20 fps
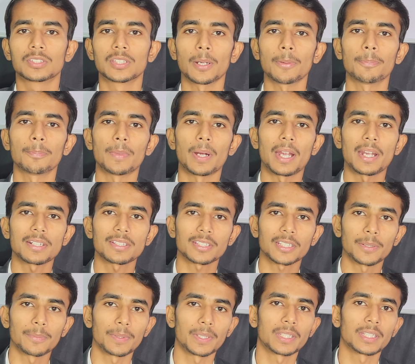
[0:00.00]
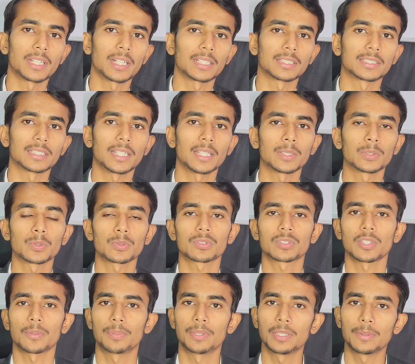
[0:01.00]
जब मार्च का महीना आता है तो
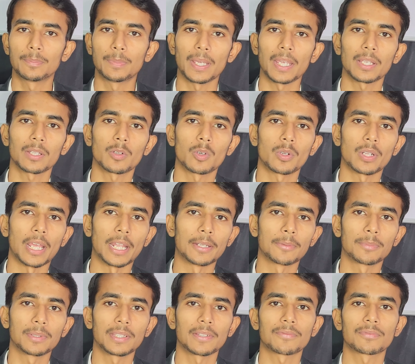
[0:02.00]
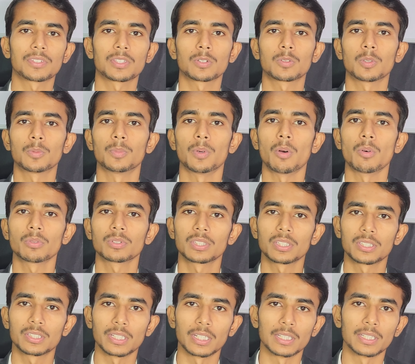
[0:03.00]
सभी बैंक और एनबीएफसी को
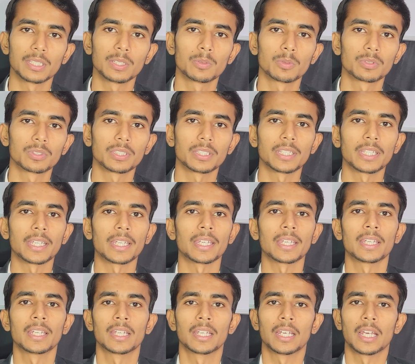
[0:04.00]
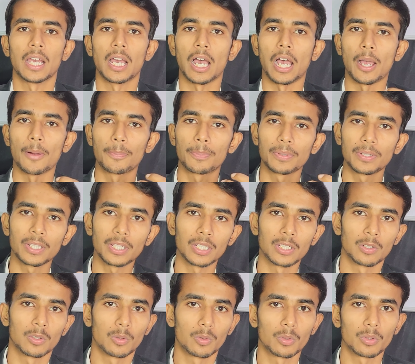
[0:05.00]
बहुत ही जल्दी होती है
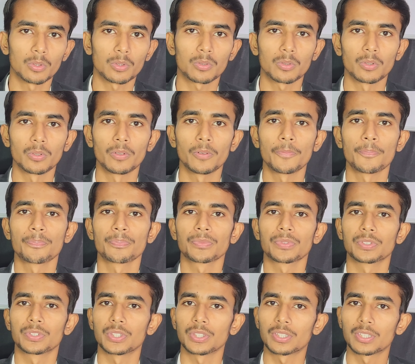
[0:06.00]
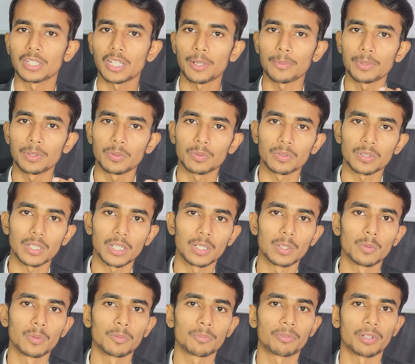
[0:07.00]
अपने लोन को जितना भी उनका
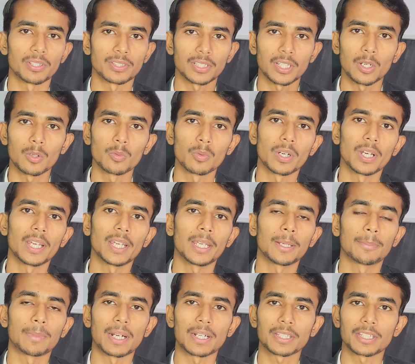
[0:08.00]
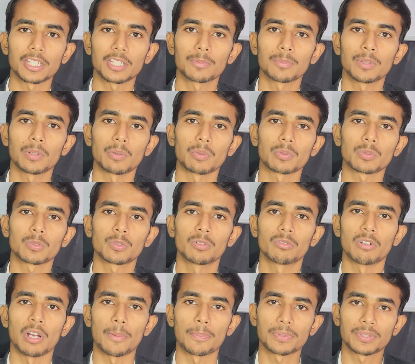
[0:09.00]
लोन फंसा हुआ है मार्केट में
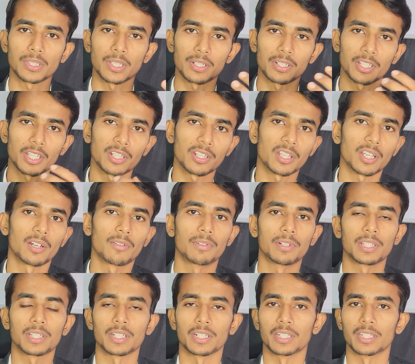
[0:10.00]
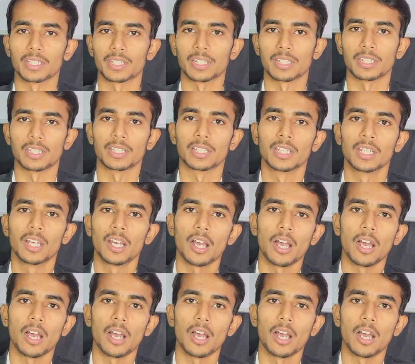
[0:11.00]
उसको वापस रिकवरी करने के लिए